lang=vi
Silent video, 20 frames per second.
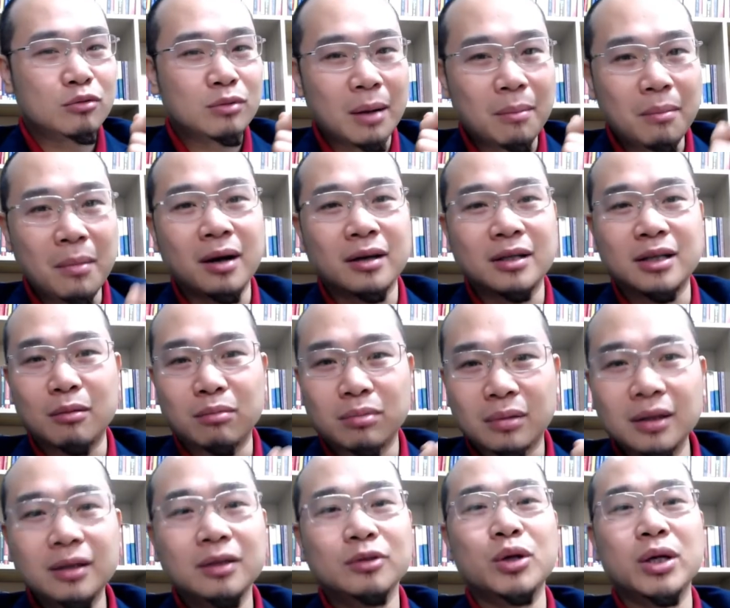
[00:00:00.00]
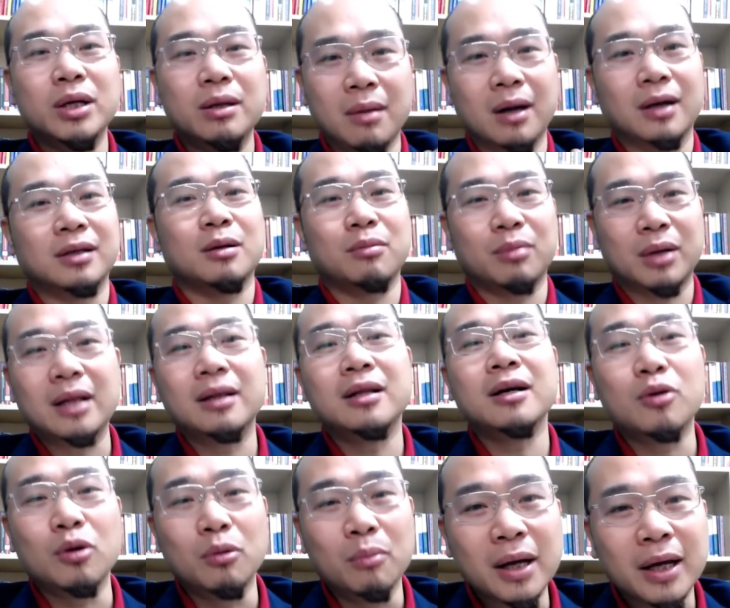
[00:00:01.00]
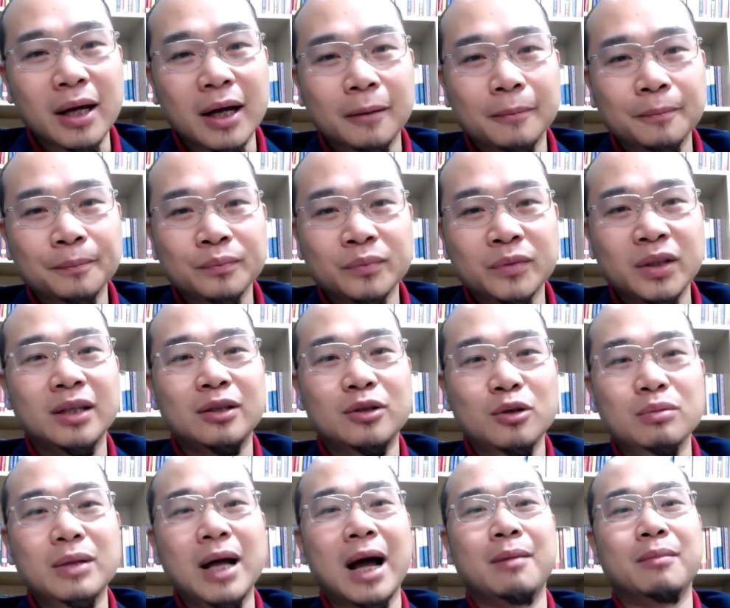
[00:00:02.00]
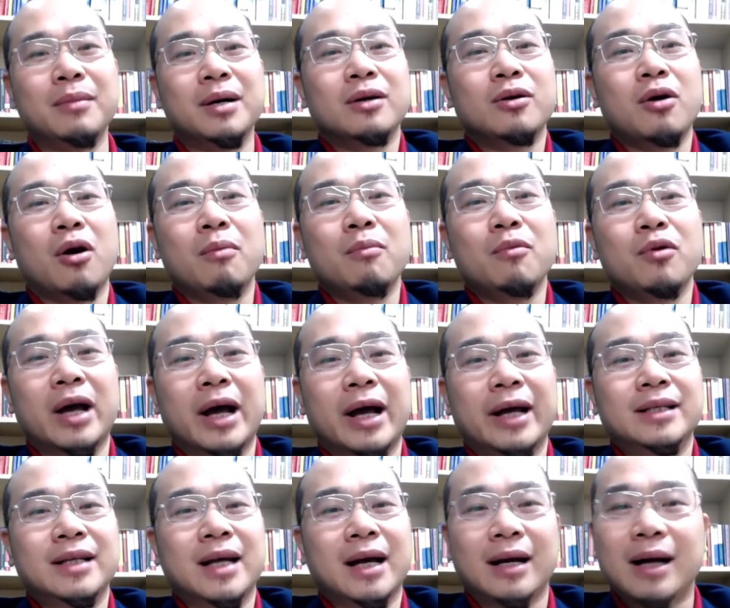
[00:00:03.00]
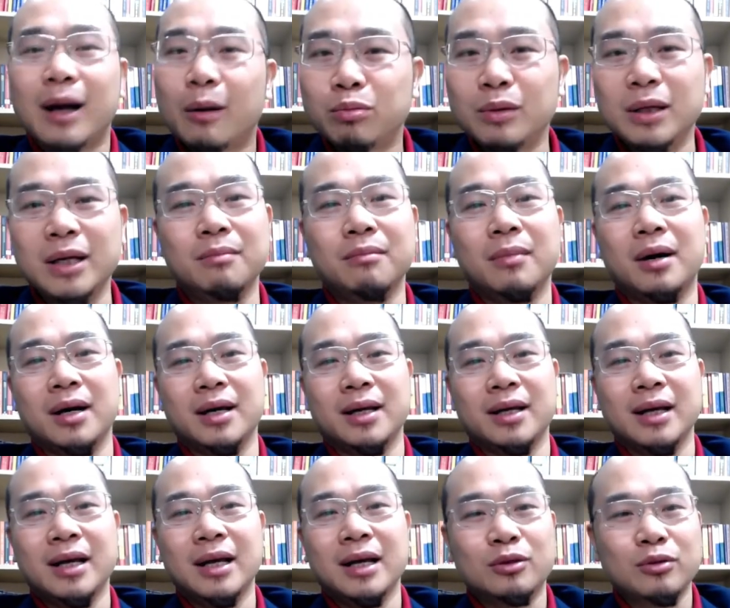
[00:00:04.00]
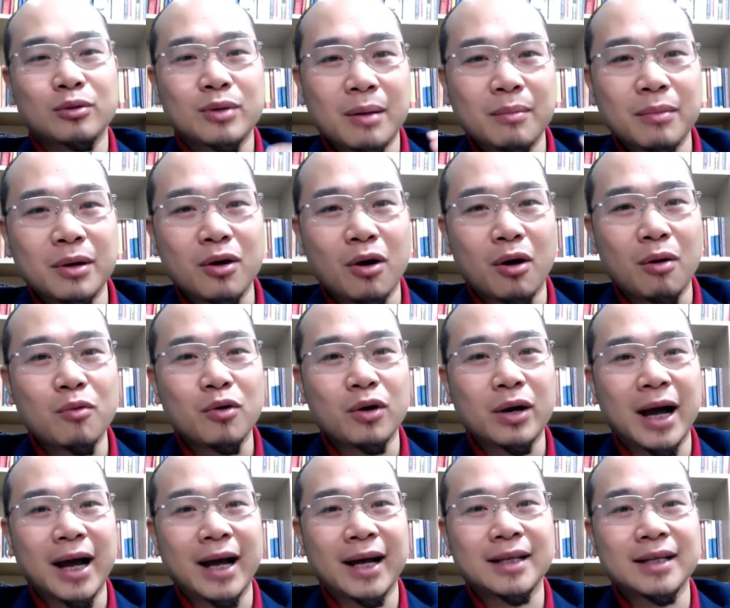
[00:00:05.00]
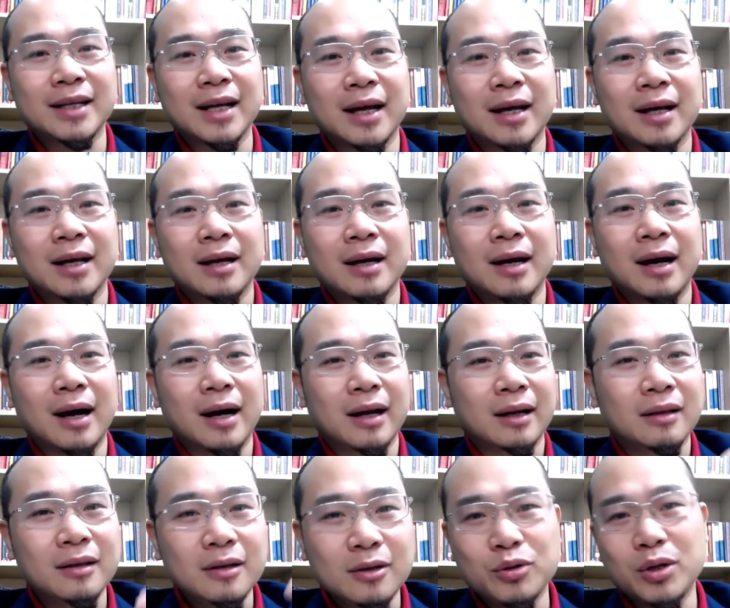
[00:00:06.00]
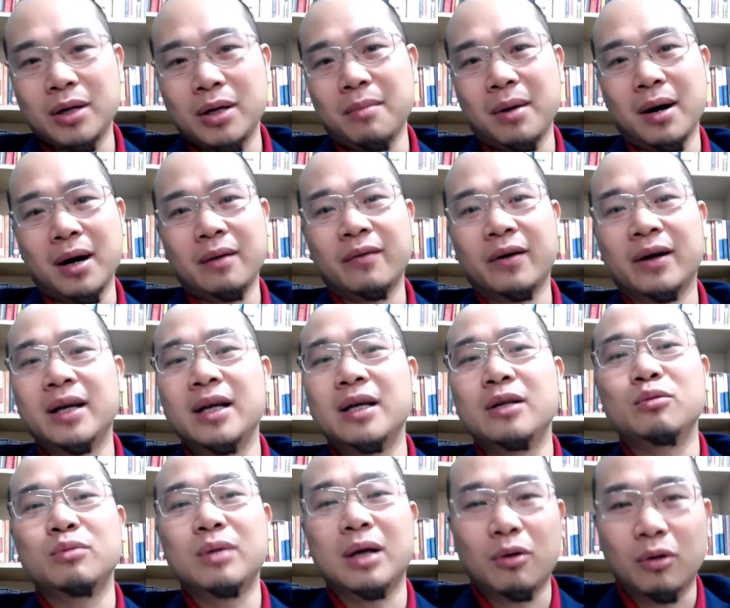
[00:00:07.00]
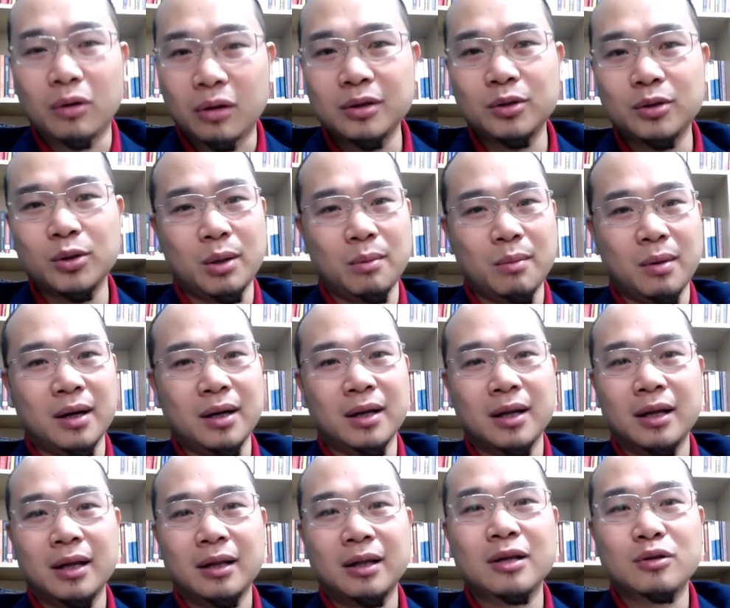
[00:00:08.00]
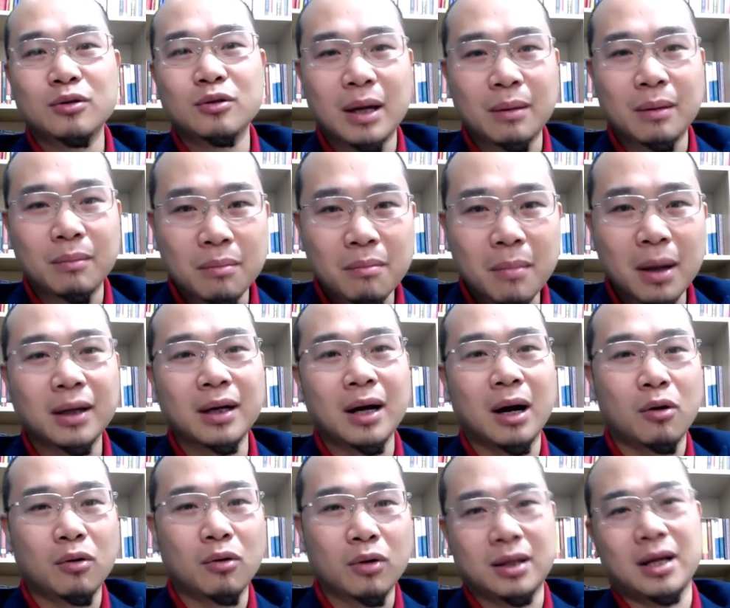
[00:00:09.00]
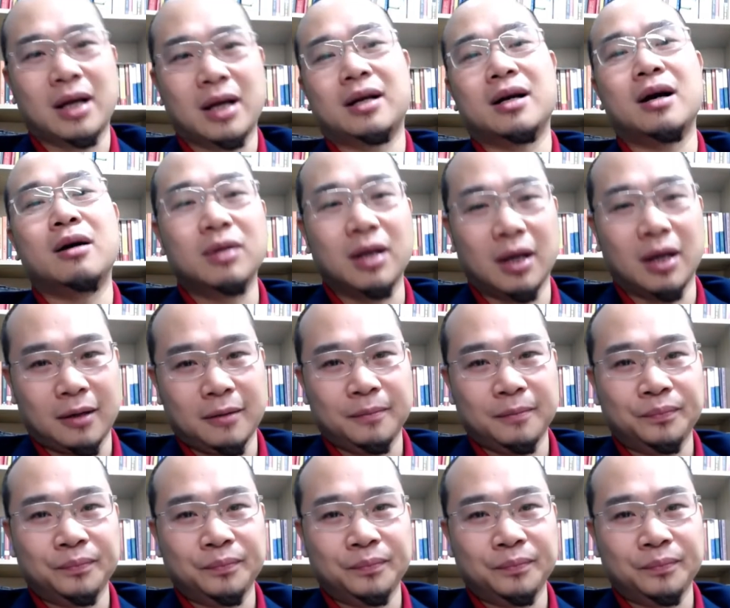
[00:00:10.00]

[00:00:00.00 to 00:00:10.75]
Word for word: ta mở rộng tư duy, mở rộng kiến thức của mình ấy, thì chúng ta mới có một cái gì ạ? Góc nhìn mới. Chúng ta mới có một cái gì ạ? À, tư duy mới. Và khi chúng ta có tư duy mới thì chúng ta mới bắt đầu để thành công được.